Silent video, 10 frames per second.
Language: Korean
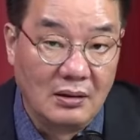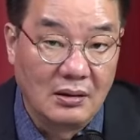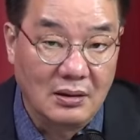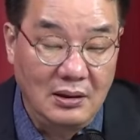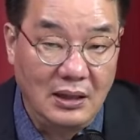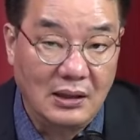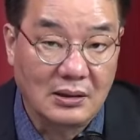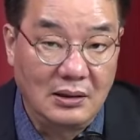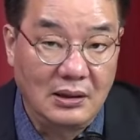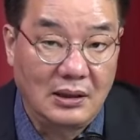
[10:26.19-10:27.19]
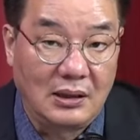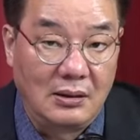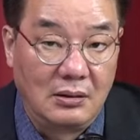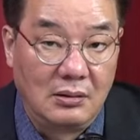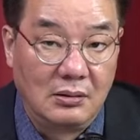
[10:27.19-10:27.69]
끌다가 끌다가
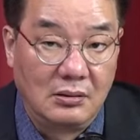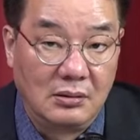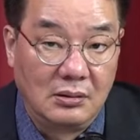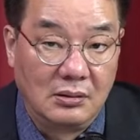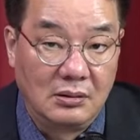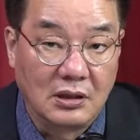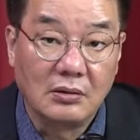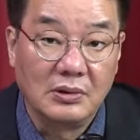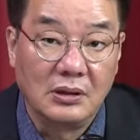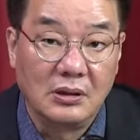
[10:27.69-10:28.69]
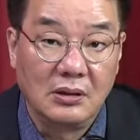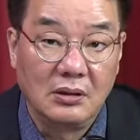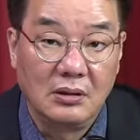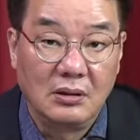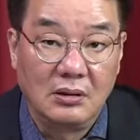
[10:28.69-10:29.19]
지금
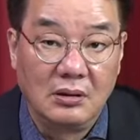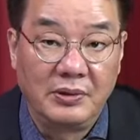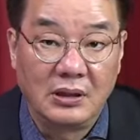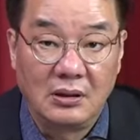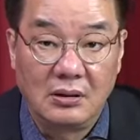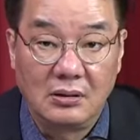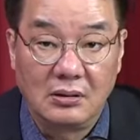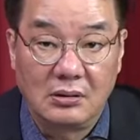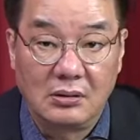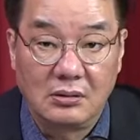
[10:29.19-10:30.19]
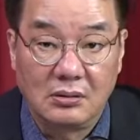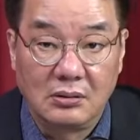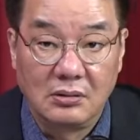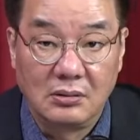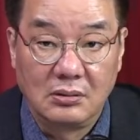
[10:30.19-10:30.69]
이 이번에
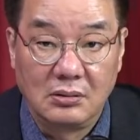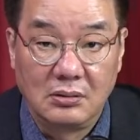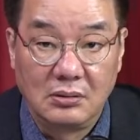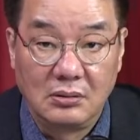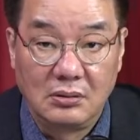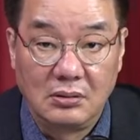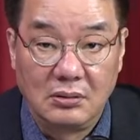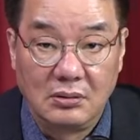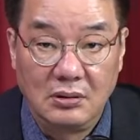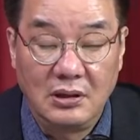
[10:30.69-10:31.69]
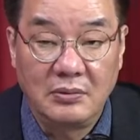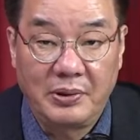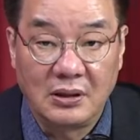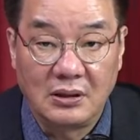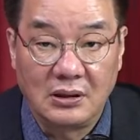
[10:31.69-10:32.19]
그 1심
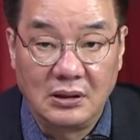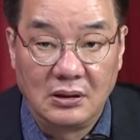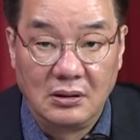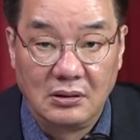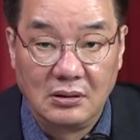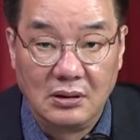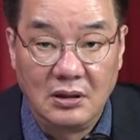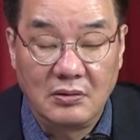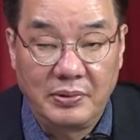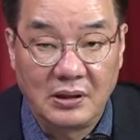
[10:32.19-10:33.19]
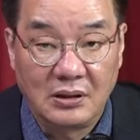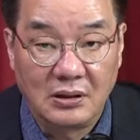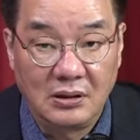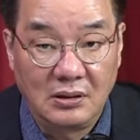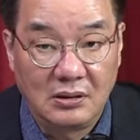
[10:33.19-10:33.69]
판결이 1심
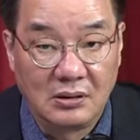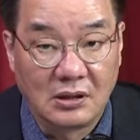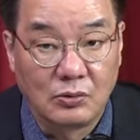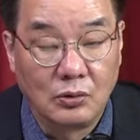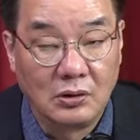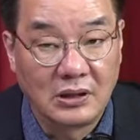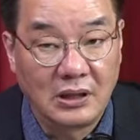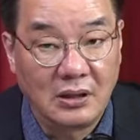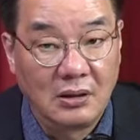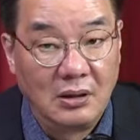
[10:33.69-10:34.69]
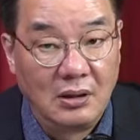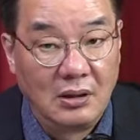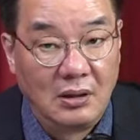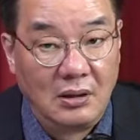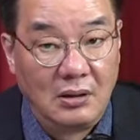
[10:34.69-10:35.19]
판결이 그러니까 9월에
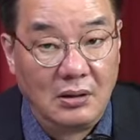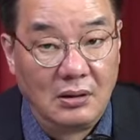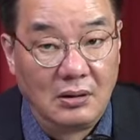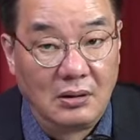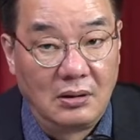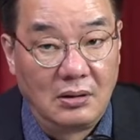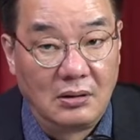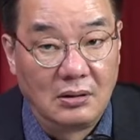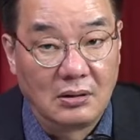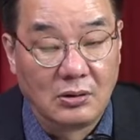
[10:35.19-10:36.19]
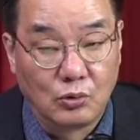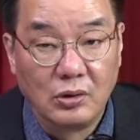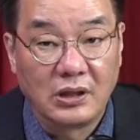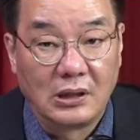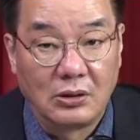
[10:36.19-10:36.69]
어, 그
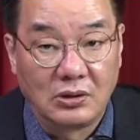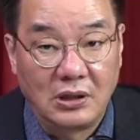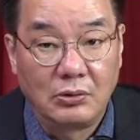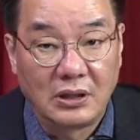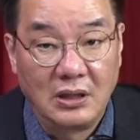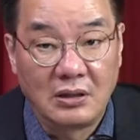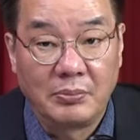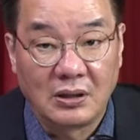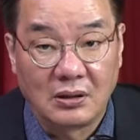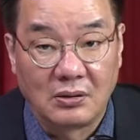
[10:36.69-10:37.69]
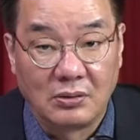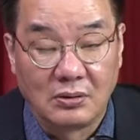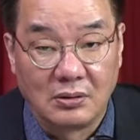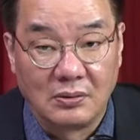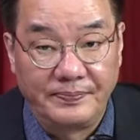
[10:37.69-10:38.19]
구형이 나오고 10월에 1심 판결이
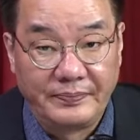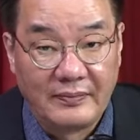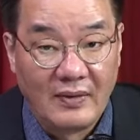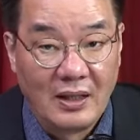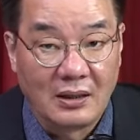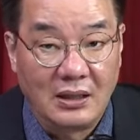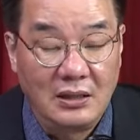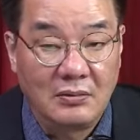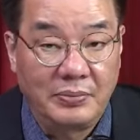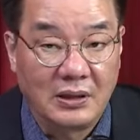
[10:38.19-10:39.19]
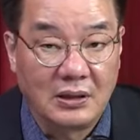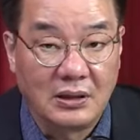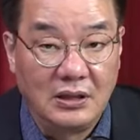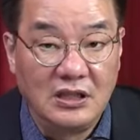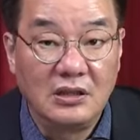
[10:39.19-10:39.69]
나오죠. 그러니까 1심
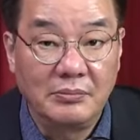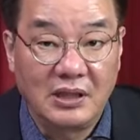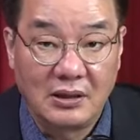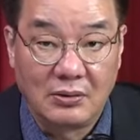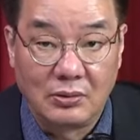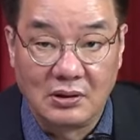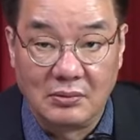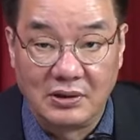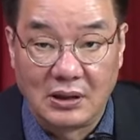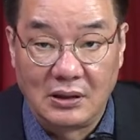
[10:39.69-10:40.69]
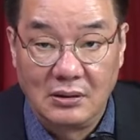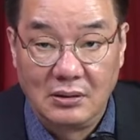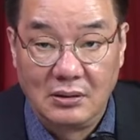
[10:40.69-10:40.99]
판결이 2년 만에 나오는 겁니다.